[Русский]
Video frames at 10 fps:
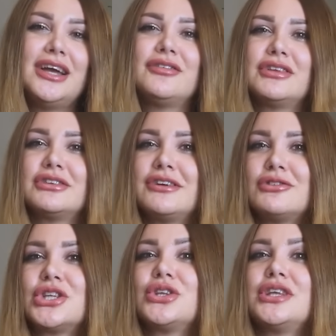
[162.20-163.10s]
всего
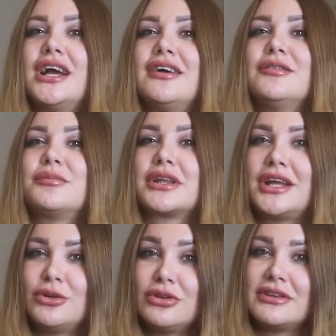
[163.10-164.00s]
того, что я
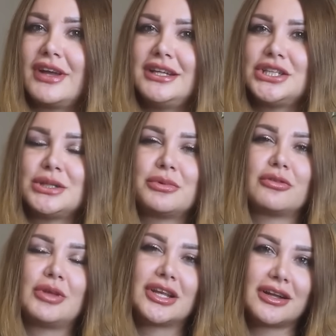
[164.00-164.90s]
продаю из своей личной
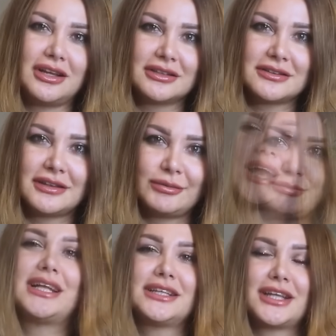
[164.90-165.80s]
парфюмерной коллекции.
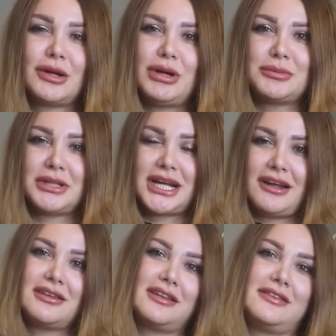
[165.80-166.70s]
Этот аромат
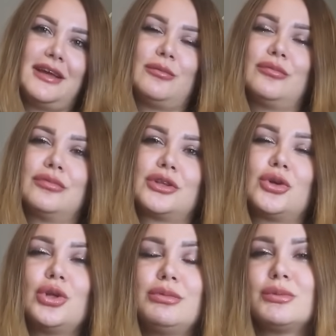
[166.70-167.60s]
понравится тем,
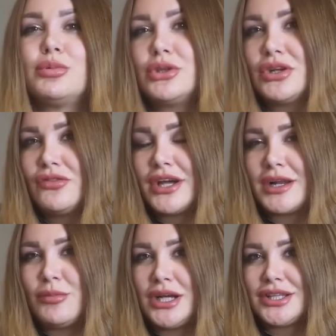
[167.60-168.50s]
кто любит пудровые
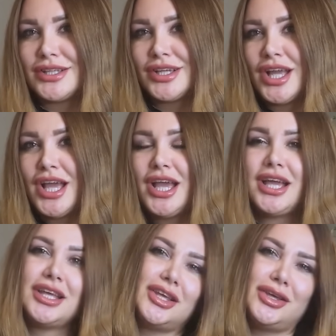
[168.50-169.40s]
ароматы
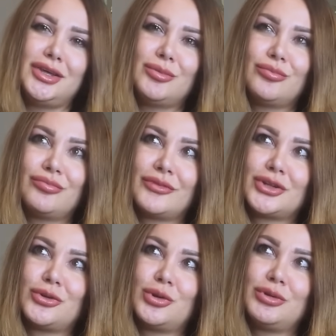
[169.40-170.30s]
и
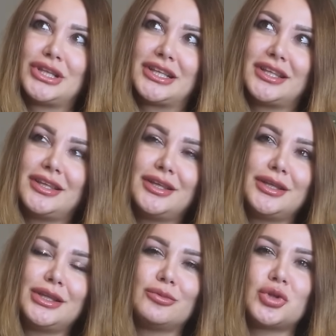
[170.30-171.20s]
кто любит
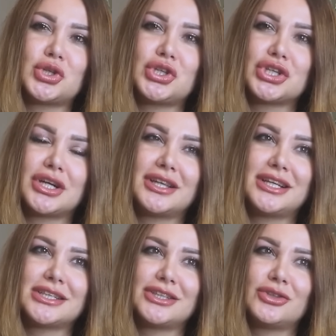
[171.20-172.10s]
такие немножечко
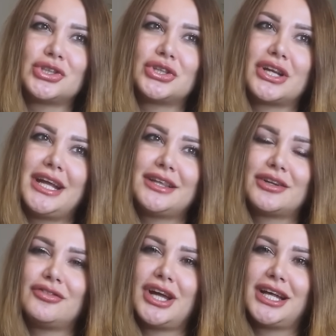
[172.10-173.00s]
даже не то что
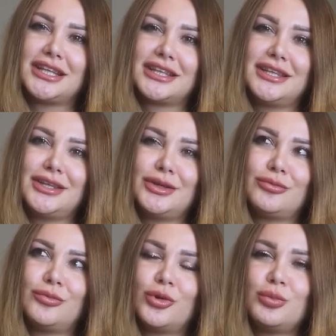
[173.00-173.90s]
ретровые, а
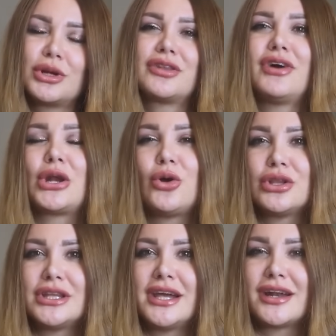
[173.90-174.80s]
такие
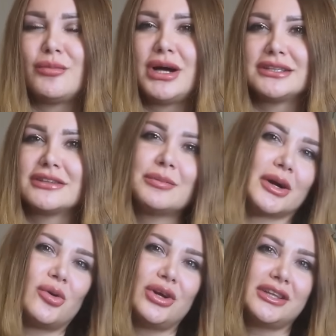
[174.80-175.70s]
умиротворенные ароматы,
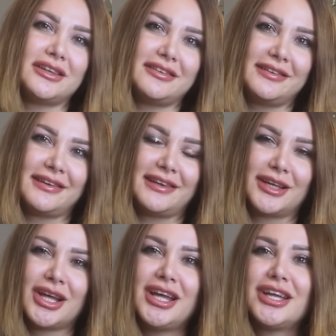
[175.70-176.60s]
спокойные,
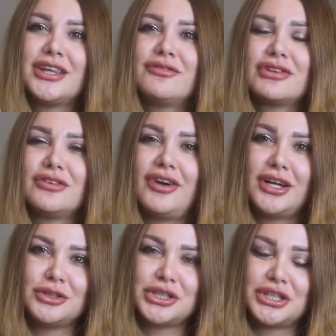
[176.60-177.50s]
тихие, не
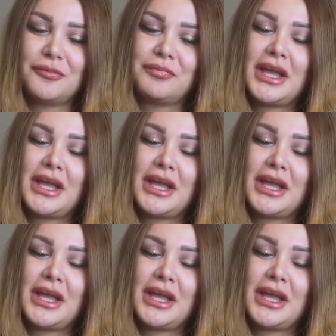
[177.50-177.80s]
вызывающие.